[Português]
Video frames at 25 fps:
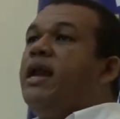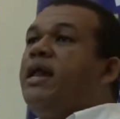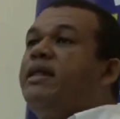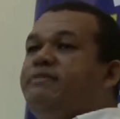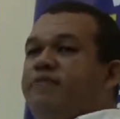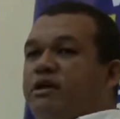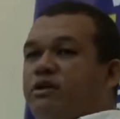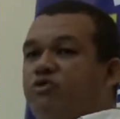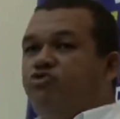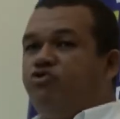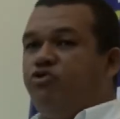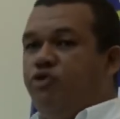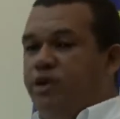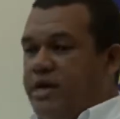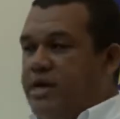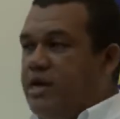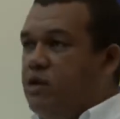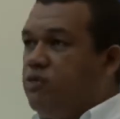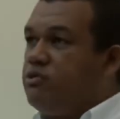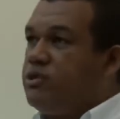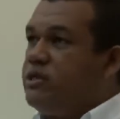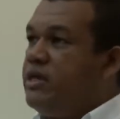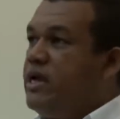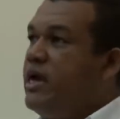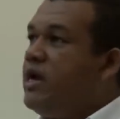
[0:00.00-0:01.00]
tanto lia um
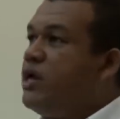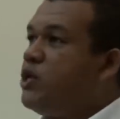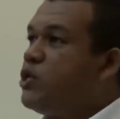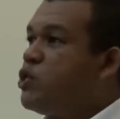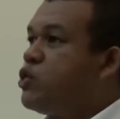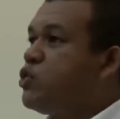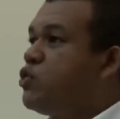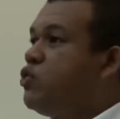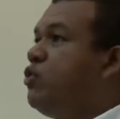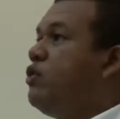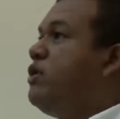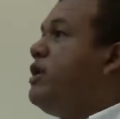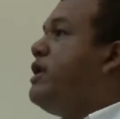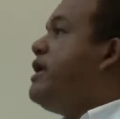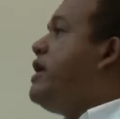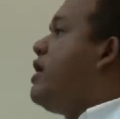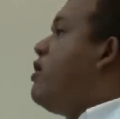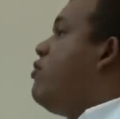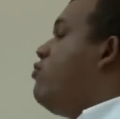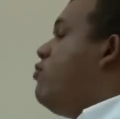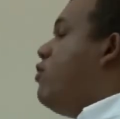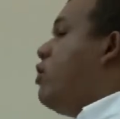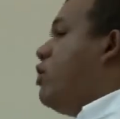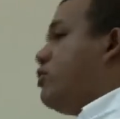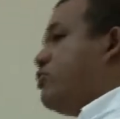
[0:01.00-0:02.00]
texto, lia o
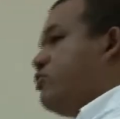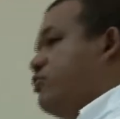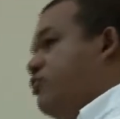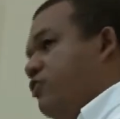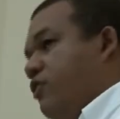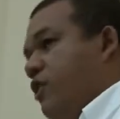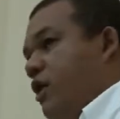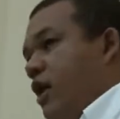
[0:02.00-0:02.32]
outro,